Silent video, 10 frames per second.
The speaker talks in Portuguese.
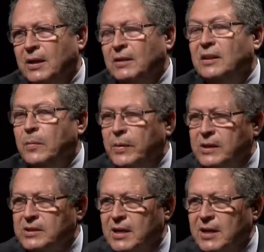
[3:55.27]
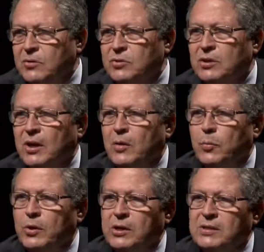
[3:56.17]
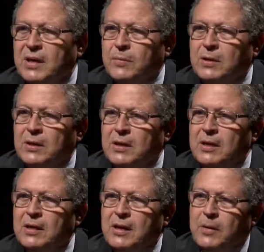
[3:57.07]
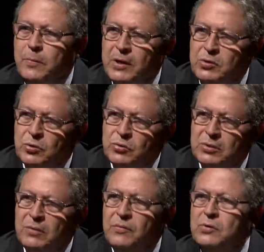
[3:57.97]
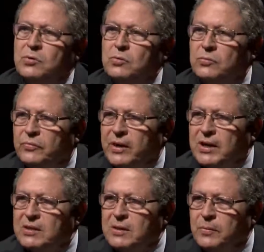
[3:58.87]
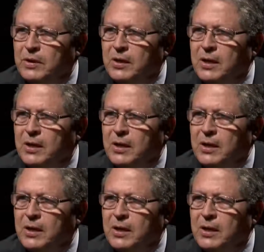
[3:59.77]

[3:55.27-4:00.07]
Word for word: de empresários, porque sabe que prestou serviço, vai receber.